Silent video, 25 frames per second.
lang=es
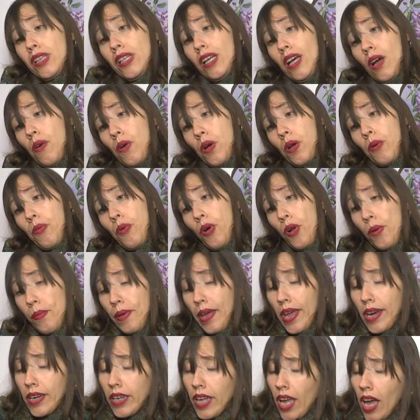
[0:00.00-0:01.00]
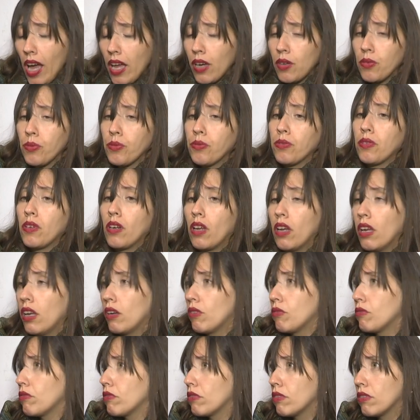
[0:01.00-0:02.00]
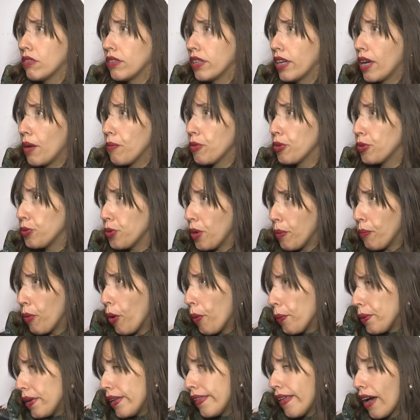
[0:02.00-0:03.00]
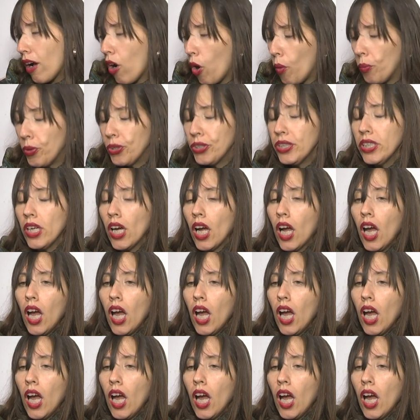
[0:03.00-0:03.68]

que tengamos que volver ya en, digamos, en una movilidad común,